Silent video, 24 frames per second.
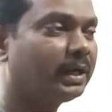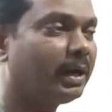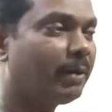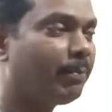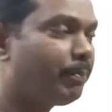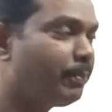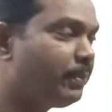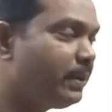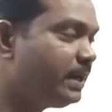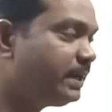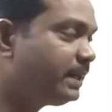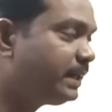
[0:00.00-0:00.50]

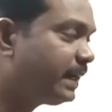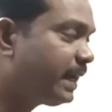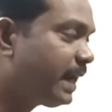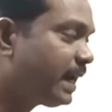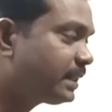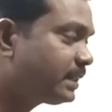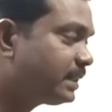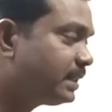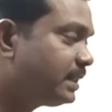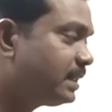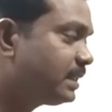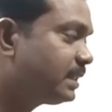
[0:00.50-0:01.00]
కంప్లీటెడ్
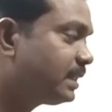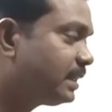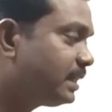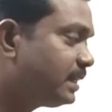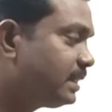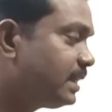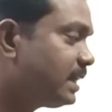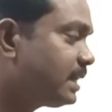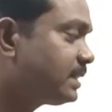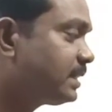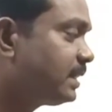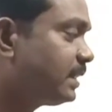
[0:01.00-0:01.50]
యాక్షన్ని
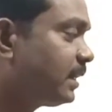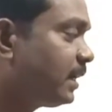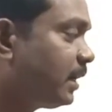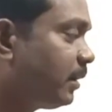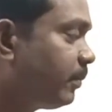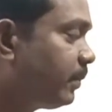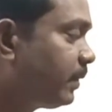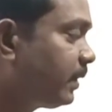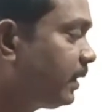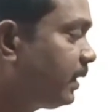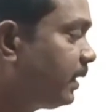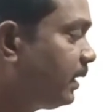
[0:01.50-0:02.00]
తెలియజేస్తుంది
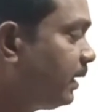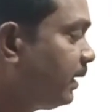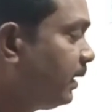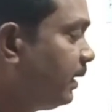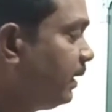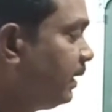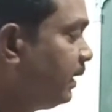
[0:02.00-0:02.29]
కాబట్టి